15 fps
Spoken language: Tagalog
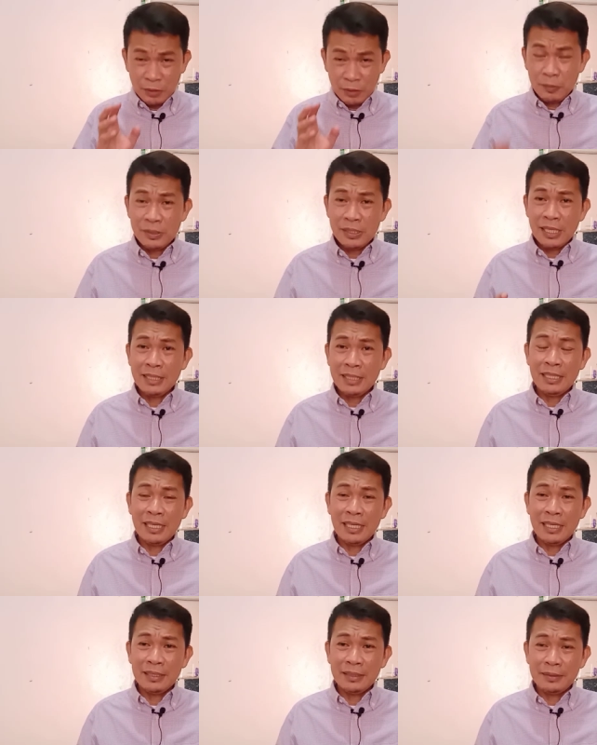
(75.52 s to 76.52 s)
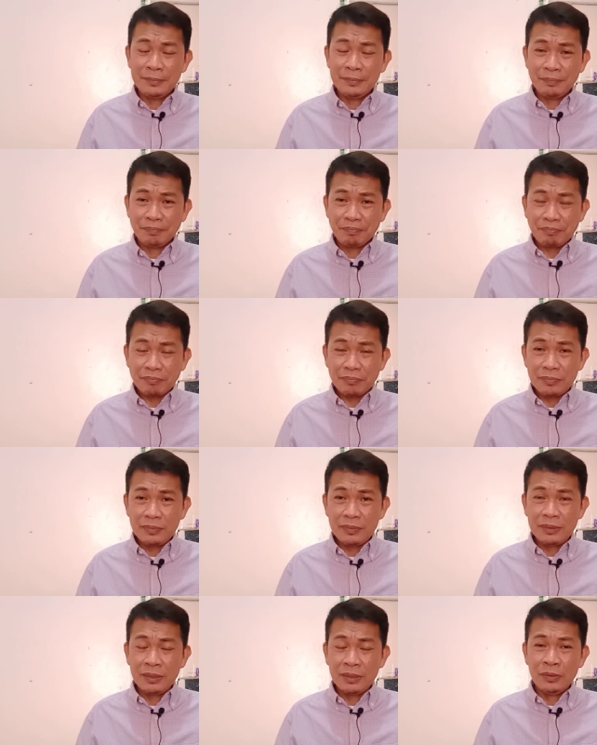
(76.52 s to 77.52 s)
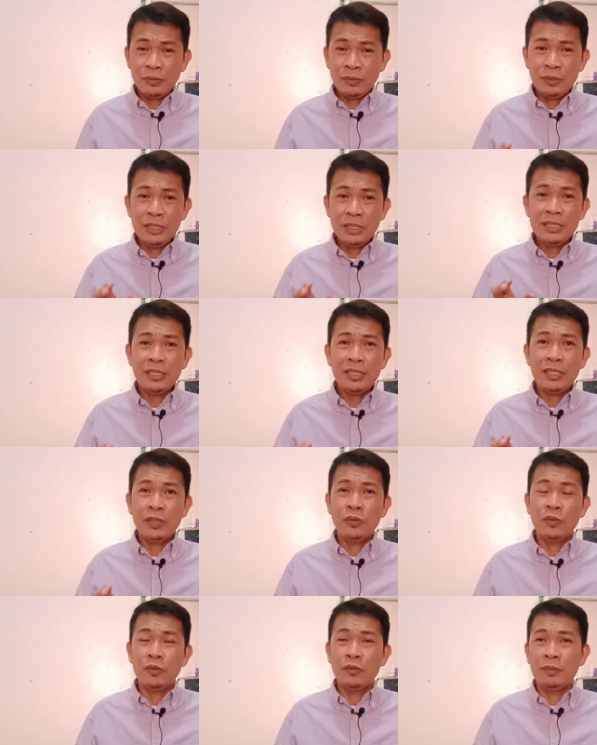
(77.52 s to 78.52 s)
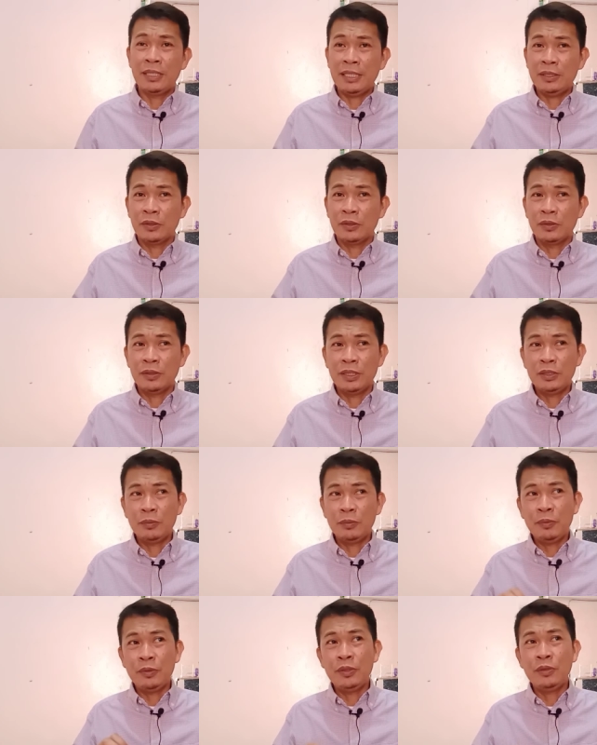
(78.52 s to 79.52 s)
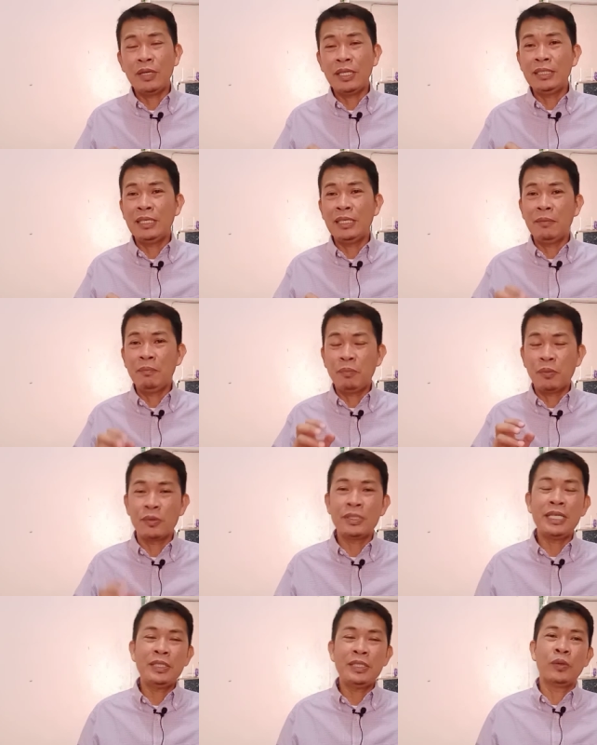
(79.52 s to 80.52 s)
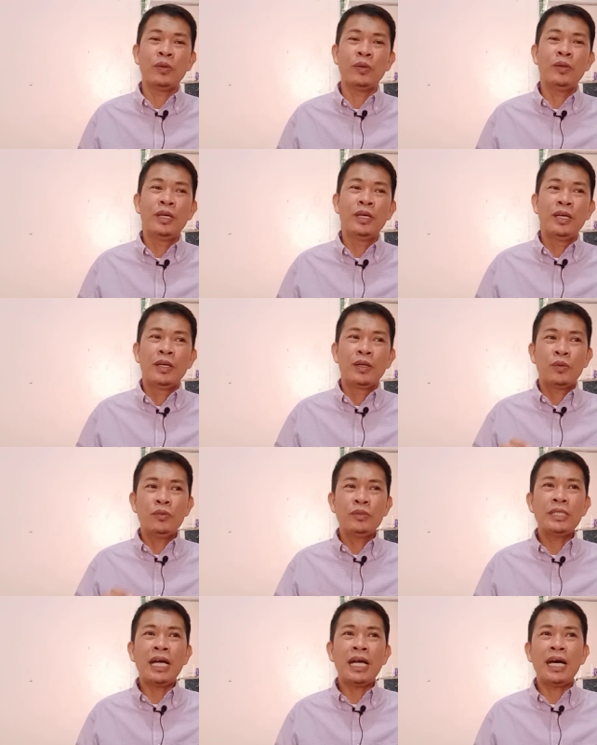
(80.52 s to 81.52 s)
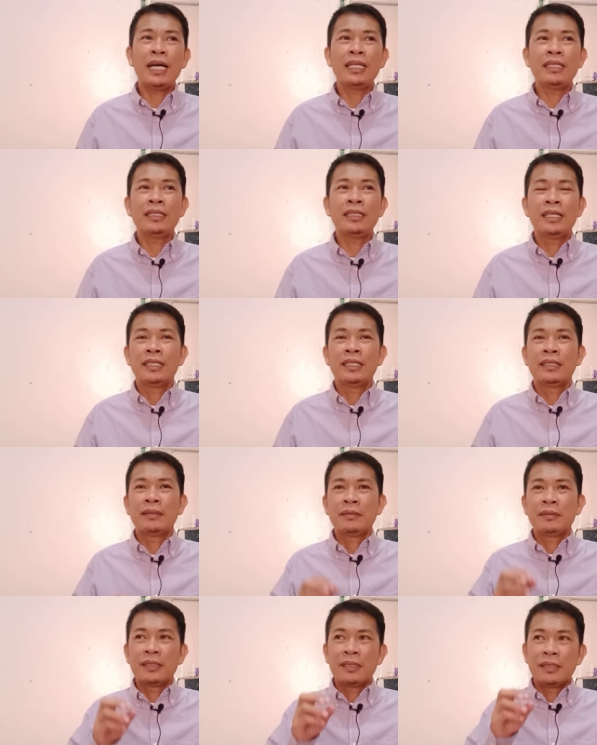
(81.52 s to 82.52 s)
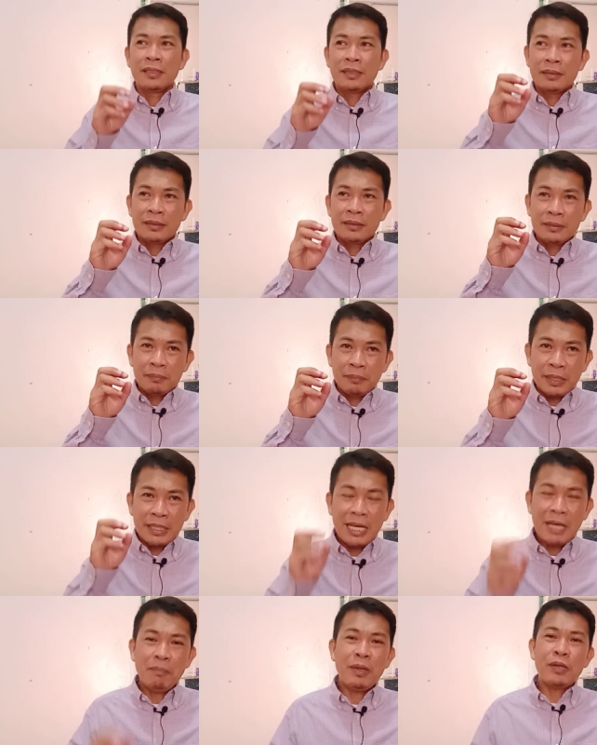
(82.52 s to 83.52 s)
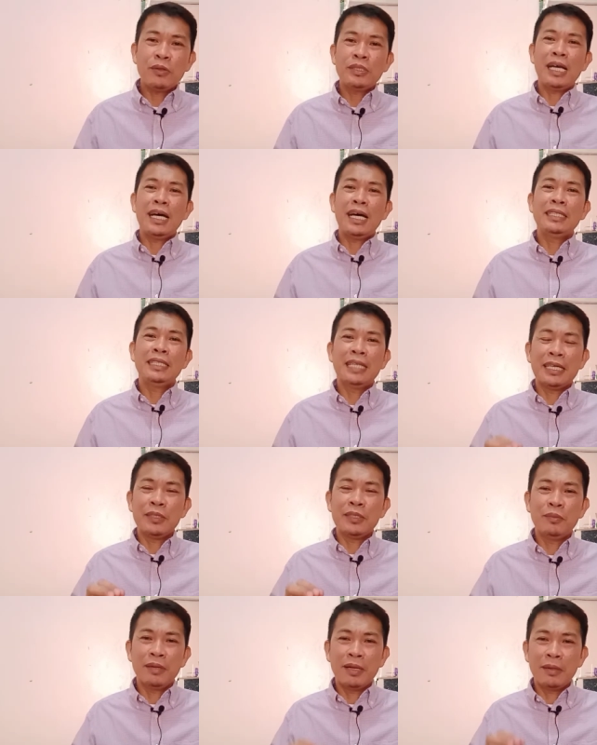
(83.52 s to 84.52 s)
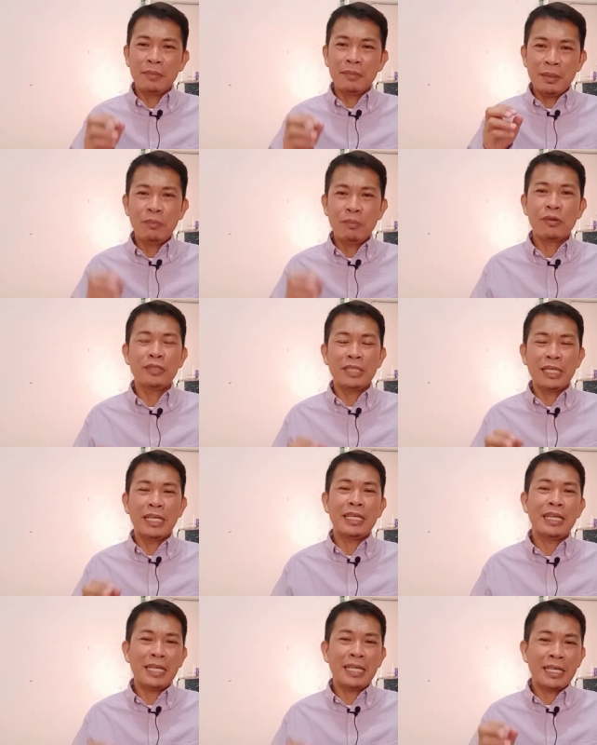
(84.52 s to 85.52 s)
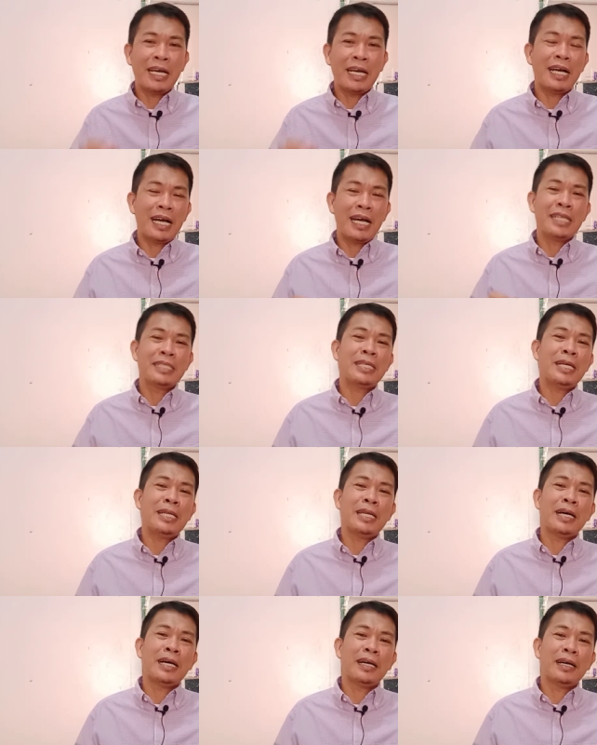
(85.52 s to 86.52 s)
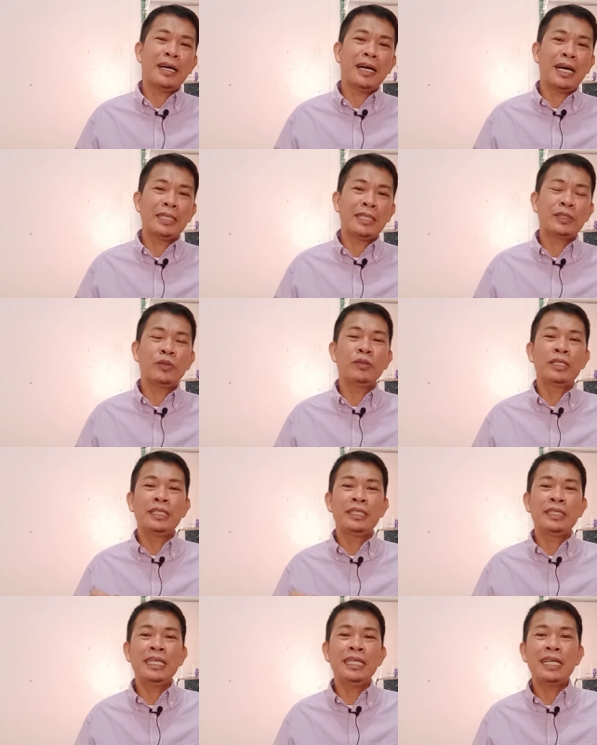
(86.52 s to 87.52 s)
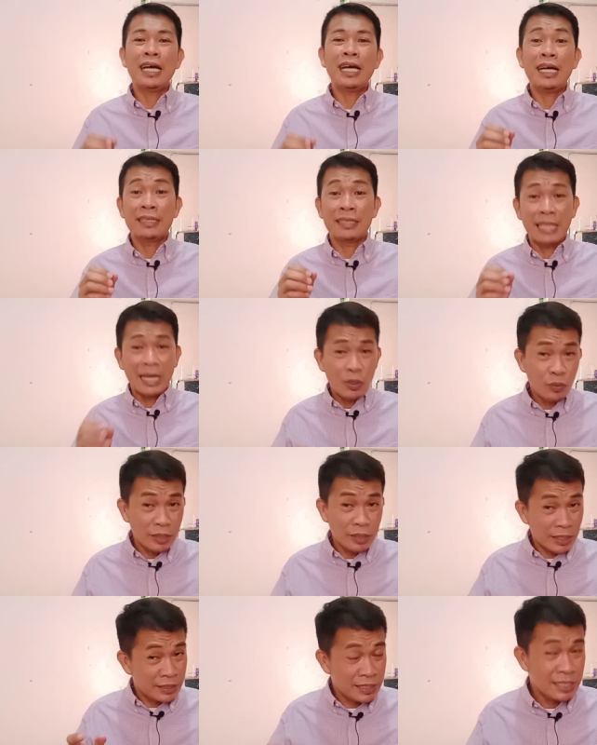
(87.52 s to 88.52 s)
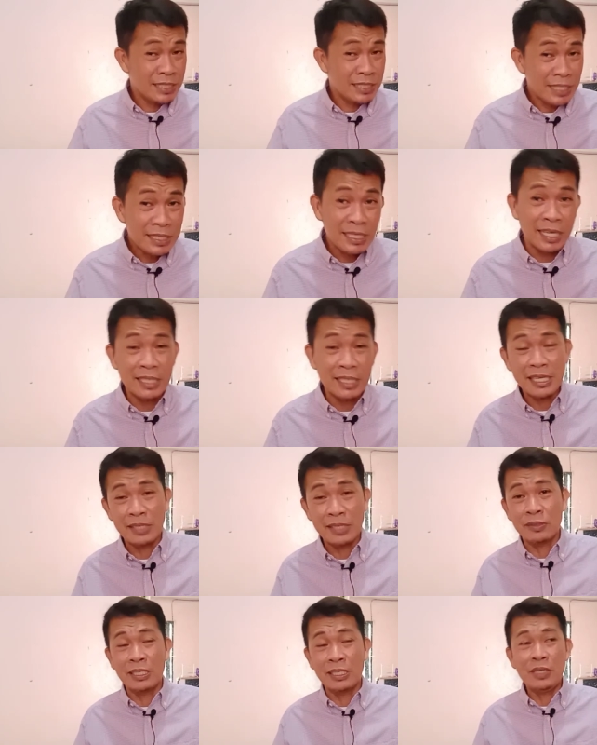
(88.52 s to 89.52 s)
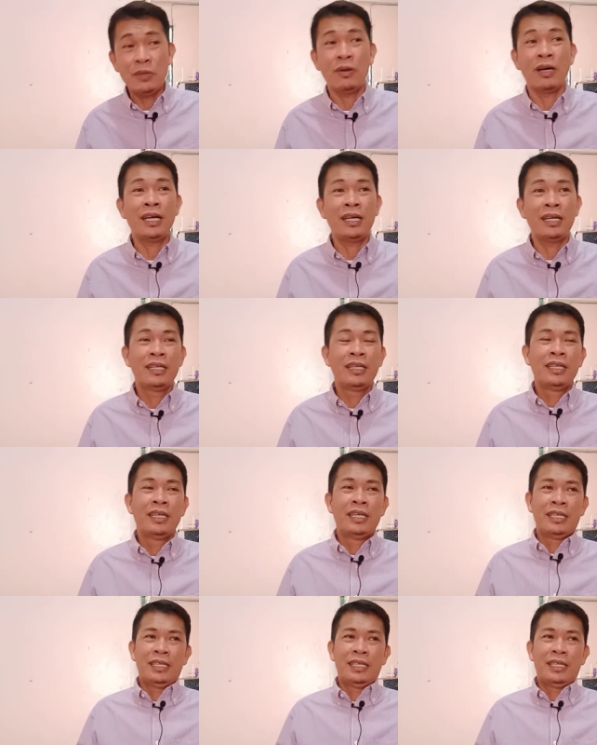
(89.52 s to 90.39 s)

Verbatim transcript: Dito po sa kanilang judicial na hukuman na ito, ito po yung kanilang proseso kung saan pinaparusahan nila yung mga membro nila na nagkakasala at kung hindi ka daw nagsisisi sa iyong ginawa,